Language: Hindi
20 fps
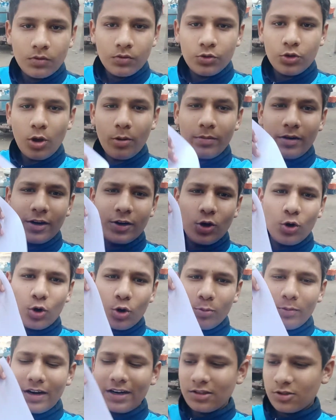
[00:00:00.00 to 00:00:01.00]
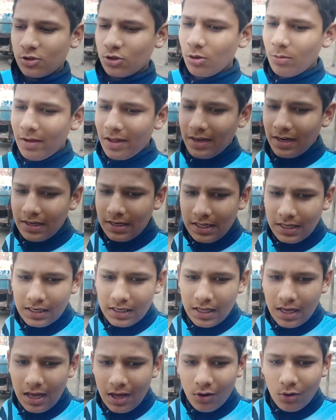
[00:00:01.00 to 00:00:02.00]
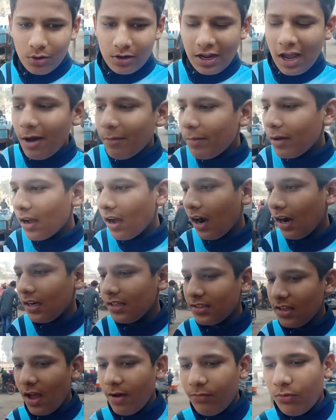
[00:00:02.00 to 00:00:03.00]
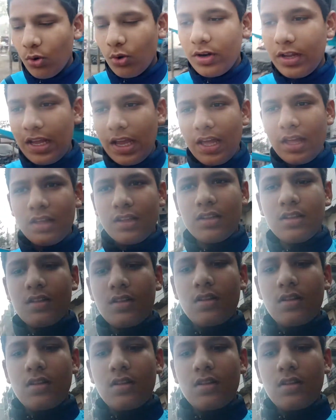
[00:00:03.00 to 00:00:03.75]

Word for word: हैं तो अपना डॉक्यूमेंट्स तो मैंने ले लिया है और यहाँ पर गाड़ी साफ़ हो रही है